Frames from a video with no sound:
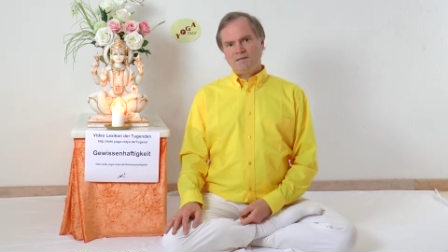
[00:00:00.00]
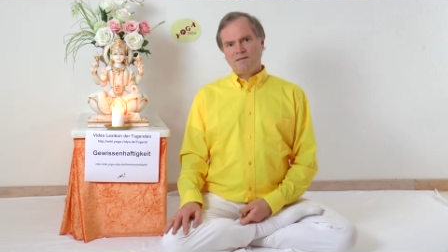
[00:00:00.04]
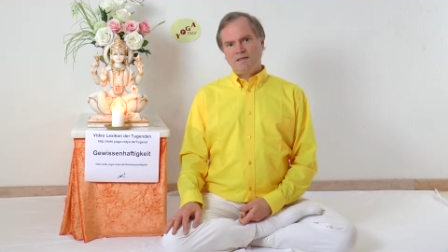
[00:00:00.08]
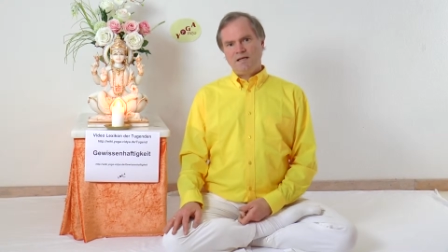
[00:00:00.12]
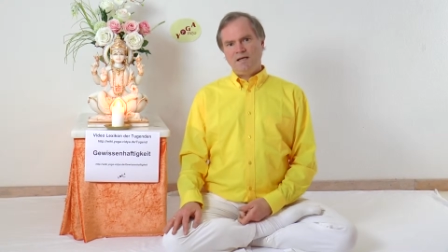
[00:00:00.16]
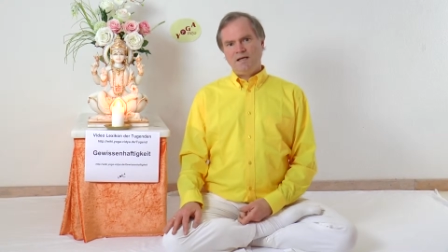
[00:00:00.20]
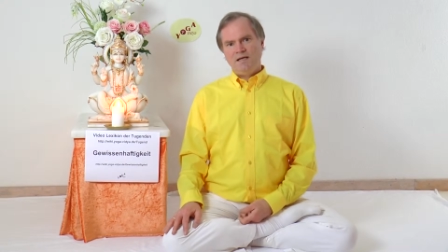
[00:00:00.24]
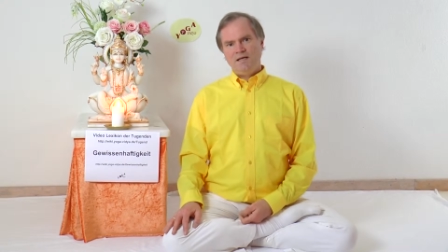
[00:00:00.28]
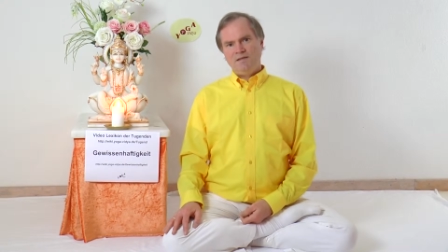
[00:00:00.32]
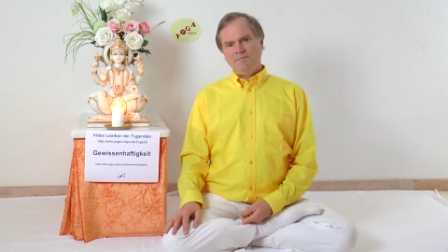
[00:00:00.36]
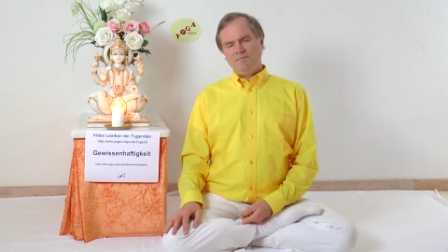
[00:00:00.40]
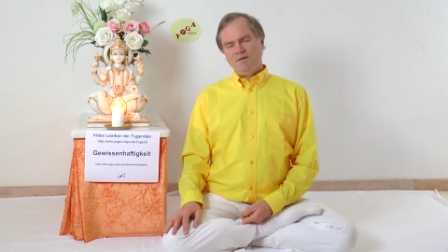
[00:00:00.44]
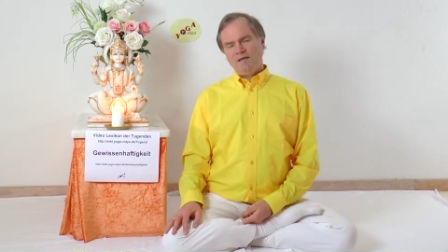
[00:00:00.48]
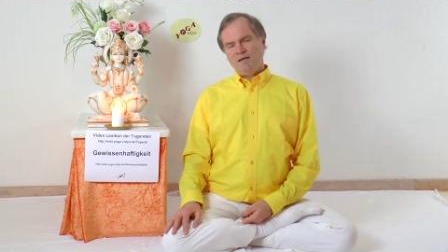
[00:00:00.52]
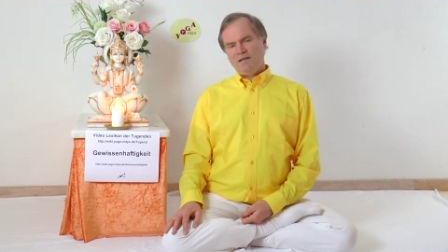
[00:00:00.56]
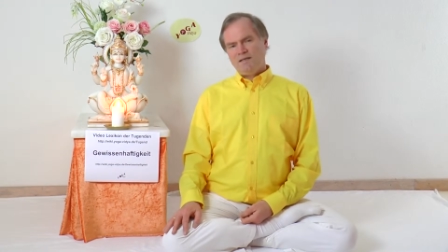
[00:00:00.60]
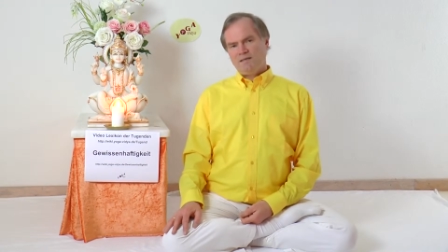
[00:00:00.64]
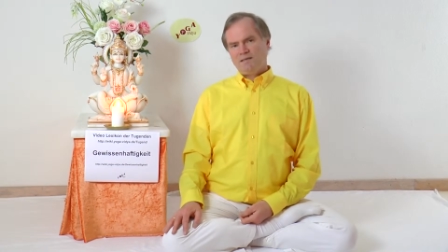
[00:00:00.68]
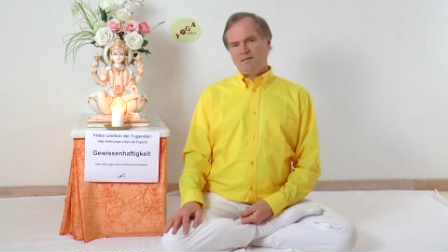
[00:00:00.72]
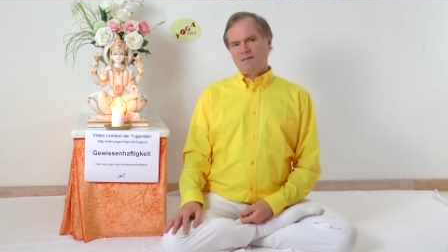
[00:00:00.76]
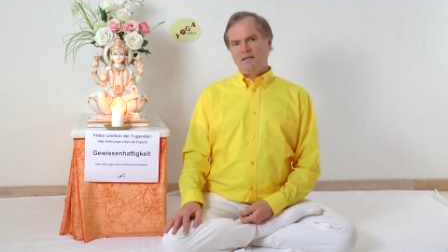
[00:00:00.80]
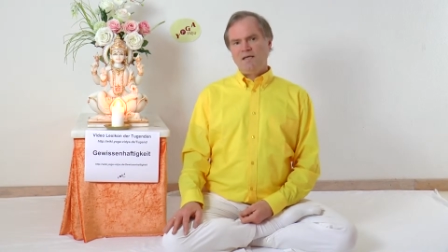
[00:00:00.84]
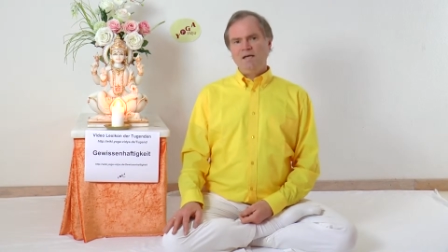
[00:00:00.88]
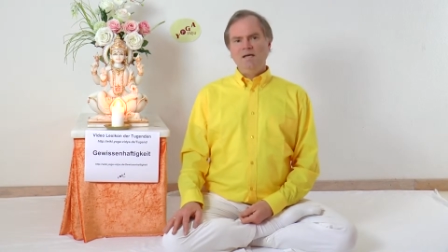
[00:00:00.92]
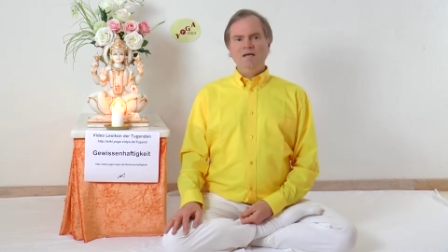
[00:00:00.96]
Teil
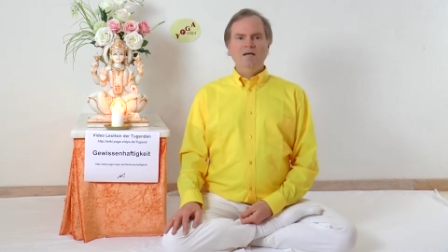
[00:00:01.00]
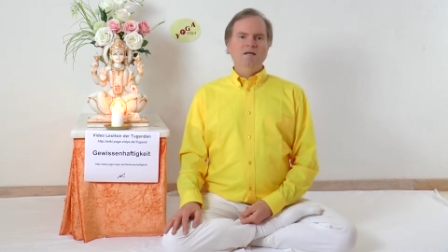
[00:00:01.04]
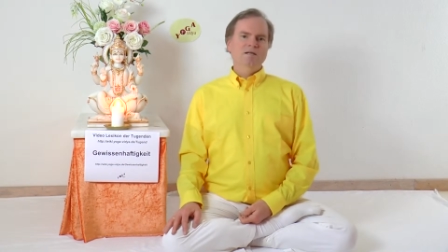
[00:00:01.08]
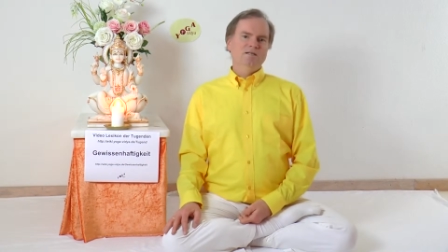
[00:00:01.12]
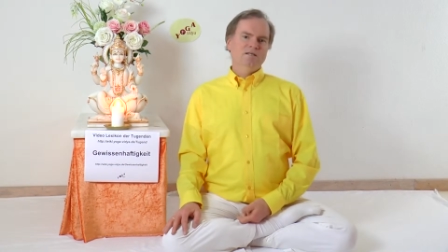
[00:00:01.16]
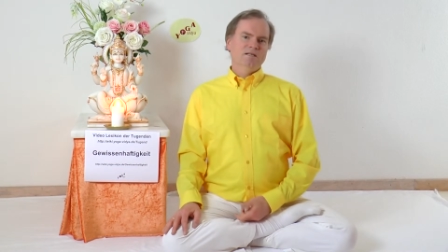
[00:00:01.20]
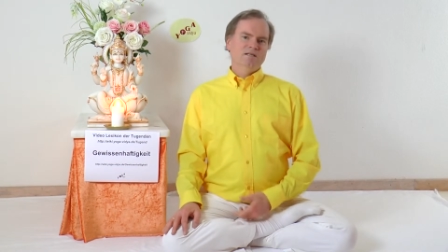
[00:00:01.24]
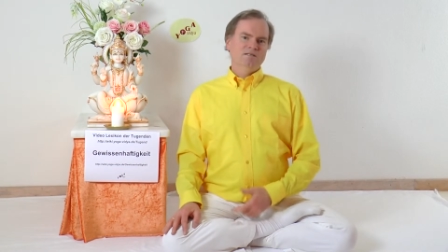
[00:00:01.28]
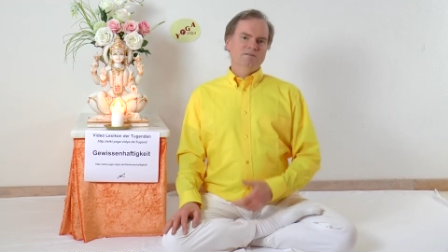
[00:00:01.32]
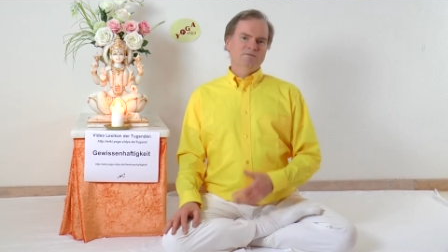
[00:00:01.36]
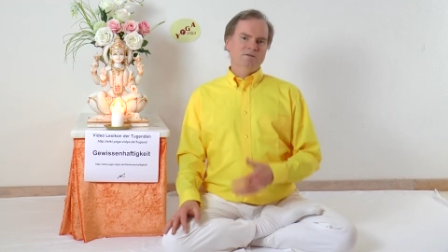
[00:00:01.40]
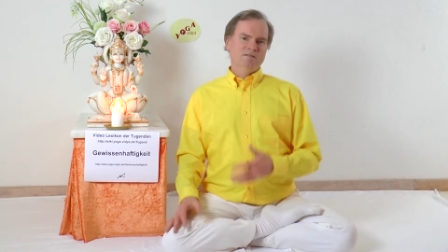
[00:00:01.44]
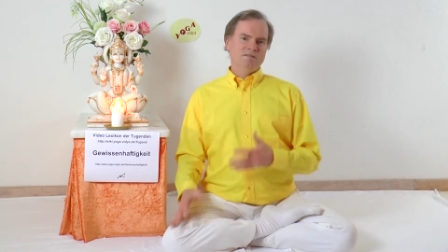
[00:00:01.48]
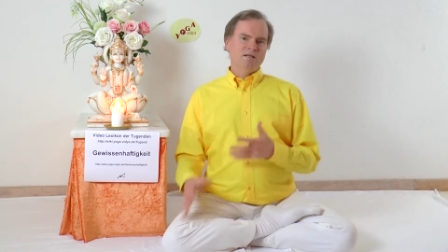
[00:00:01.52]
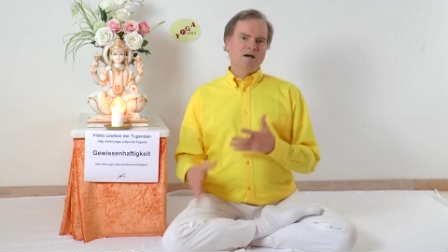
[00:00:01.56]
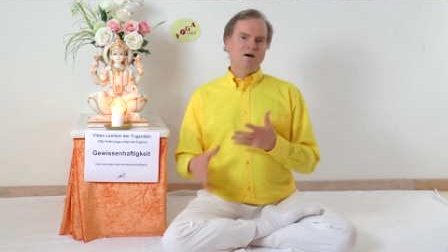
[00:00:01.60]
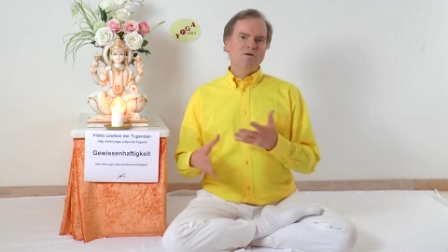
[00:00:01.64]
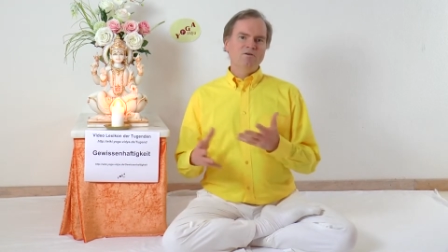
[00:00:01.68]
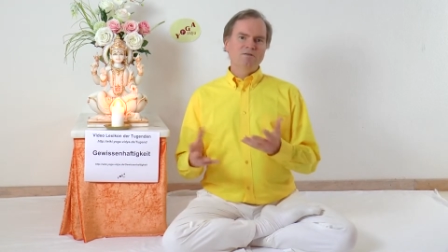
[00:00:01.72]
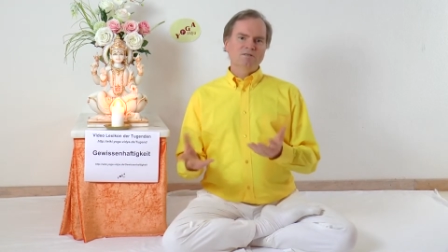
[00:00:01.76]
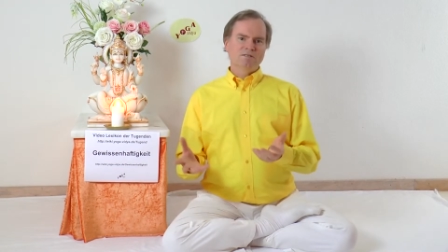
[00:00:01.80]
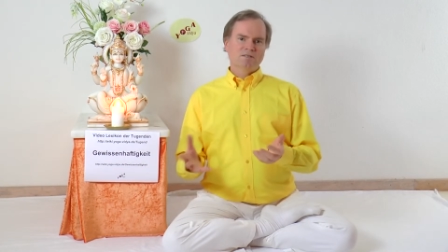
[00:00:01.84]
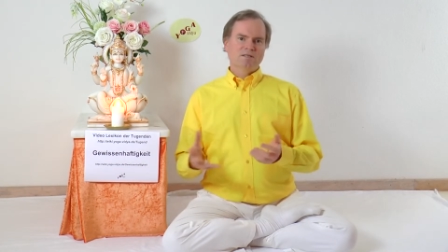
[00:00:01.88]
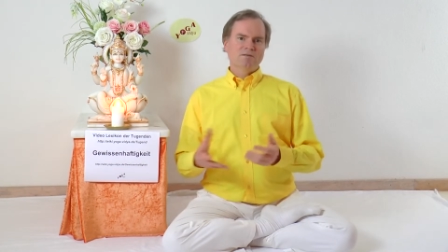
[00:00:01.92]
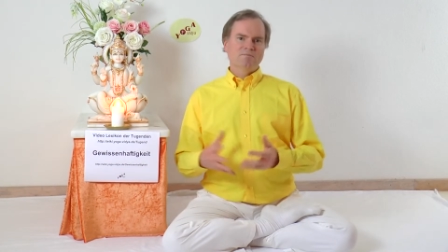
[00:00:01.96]
machst dessen, was
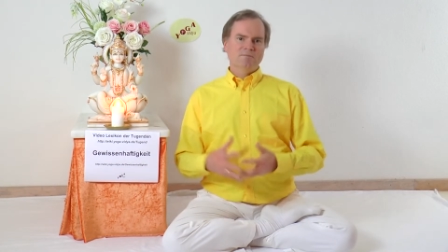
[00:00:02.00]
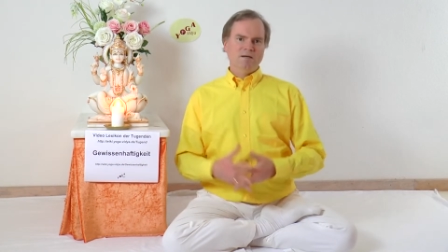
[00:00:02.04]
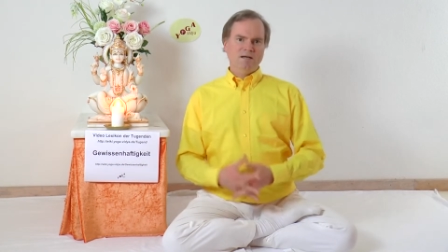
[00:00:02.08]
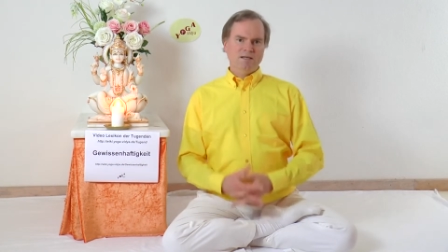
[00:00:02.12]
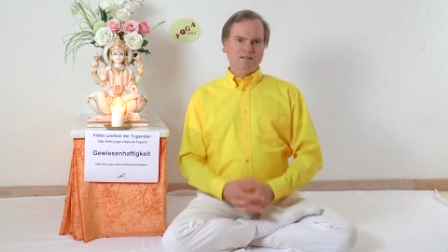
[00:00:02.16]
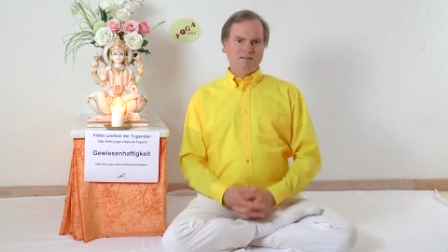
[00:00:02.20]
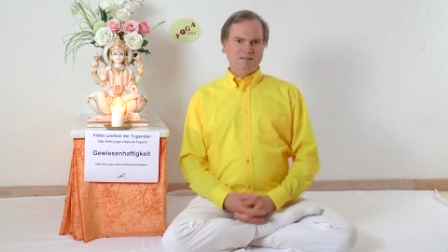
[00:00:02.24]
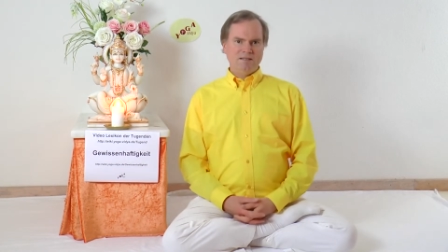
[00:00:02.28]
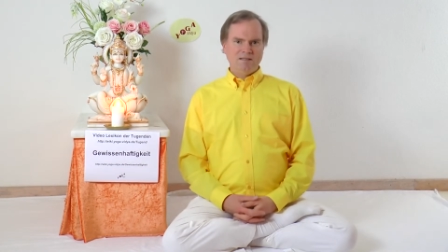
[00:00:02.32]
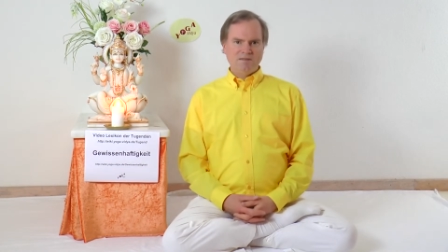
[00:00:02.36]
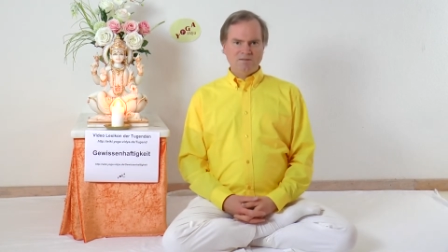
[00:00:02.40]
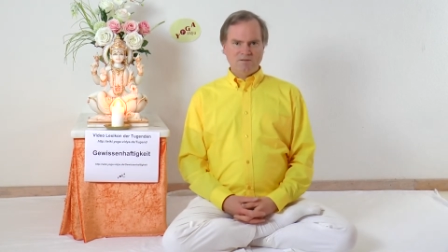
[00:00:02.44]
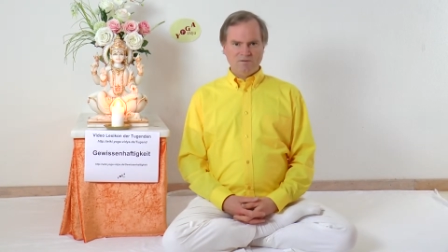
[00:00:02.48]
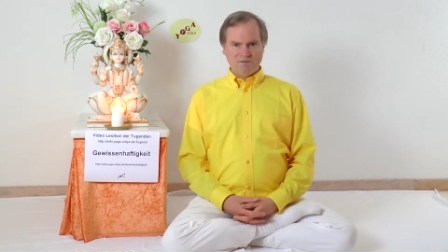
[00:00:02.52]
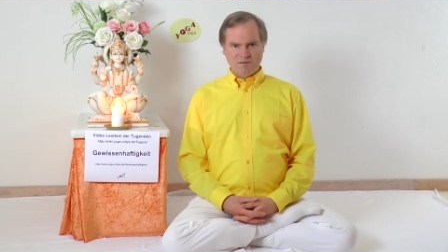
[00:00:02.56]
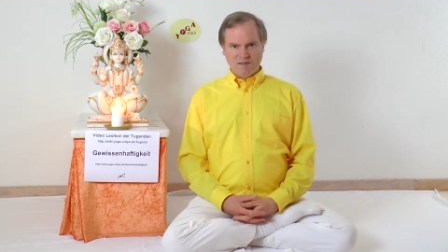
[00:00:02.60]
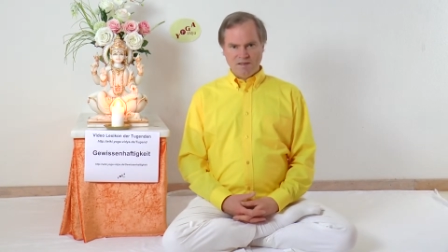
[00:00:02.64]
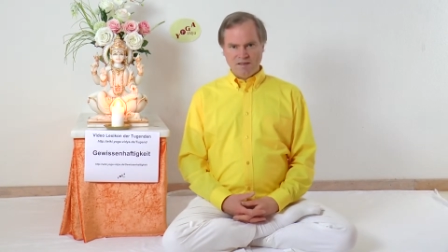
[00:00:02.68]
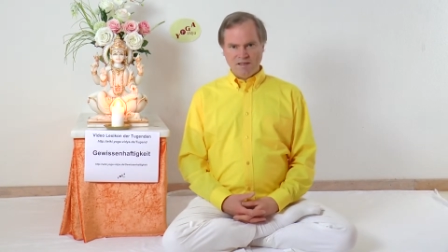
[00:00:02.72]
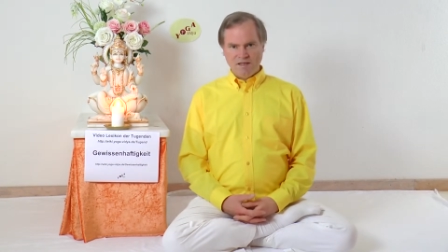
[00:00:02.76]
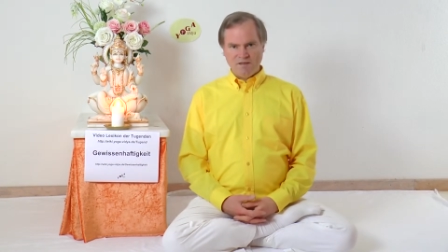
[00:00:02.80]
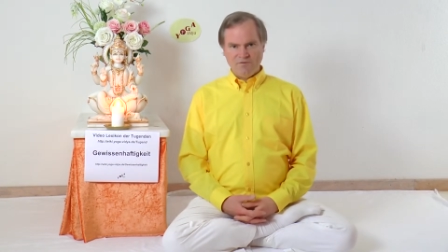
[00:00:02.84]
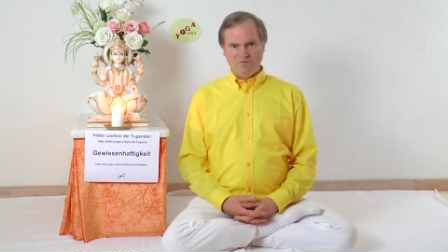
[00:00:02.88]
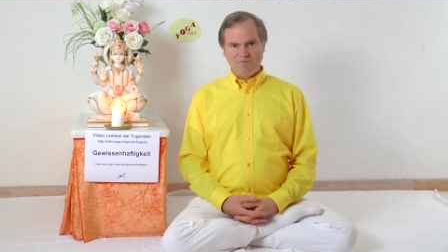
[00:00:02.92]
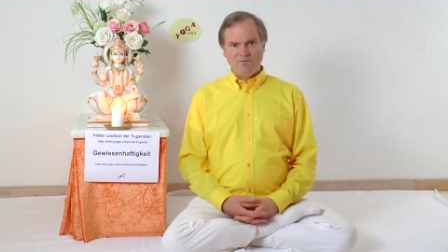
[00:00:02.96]
ausgemacht ist unter
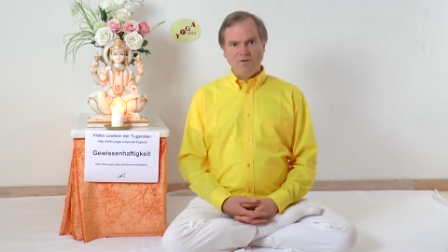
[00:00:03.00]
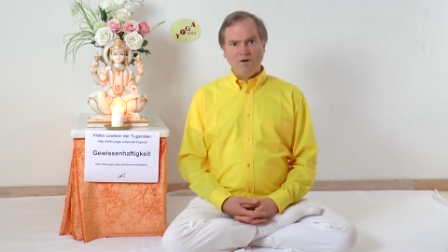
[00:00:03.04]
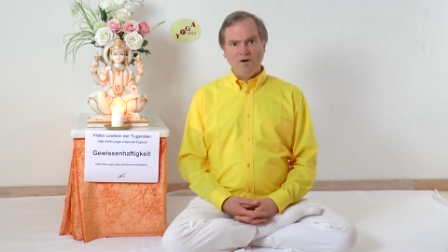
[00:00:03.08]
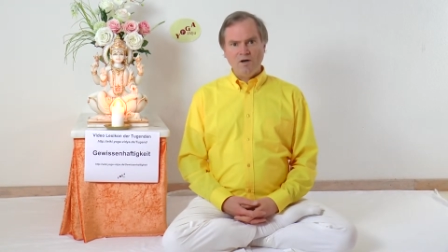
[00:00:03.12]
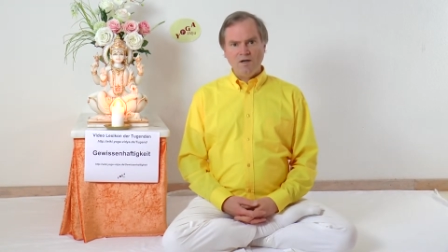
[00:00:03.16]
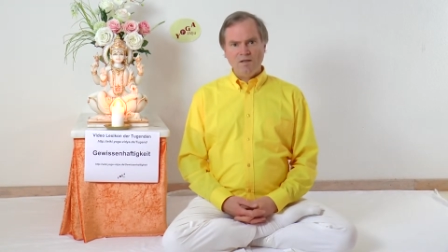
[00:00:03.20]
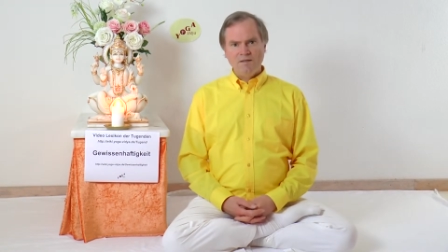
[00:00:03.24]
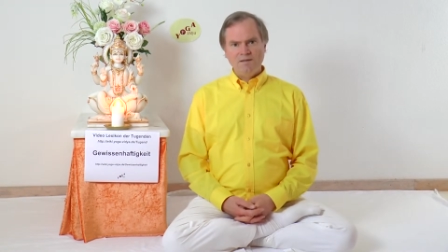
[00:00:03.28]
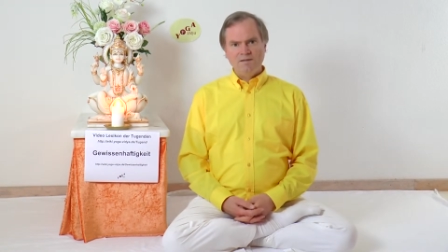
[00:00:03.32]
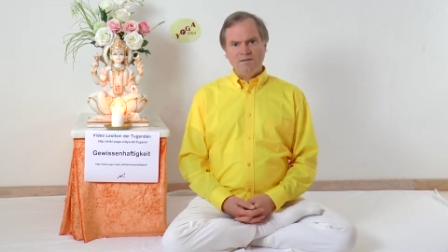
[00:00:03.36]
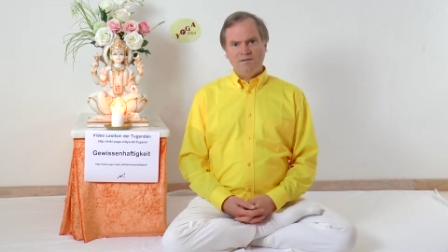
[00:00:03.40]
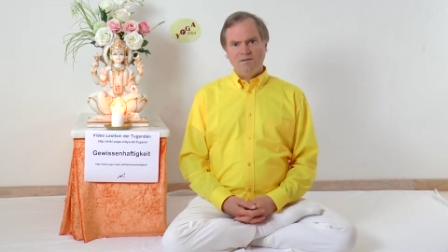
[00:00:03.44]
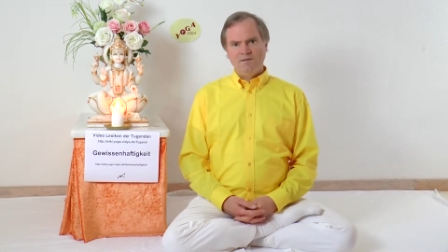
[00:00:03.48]
deinen Freunden